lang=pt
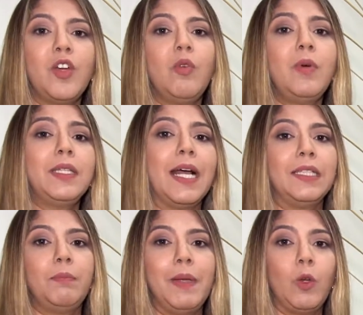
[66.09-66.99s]
é
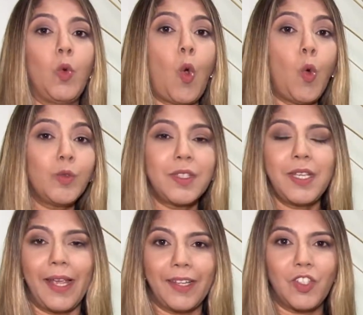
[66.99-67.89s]
comandada pelo
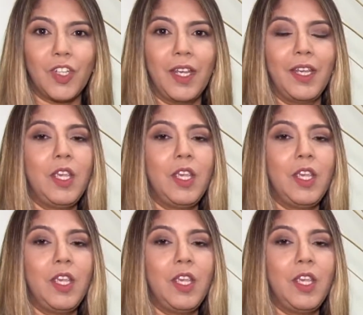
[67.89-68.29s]
consciente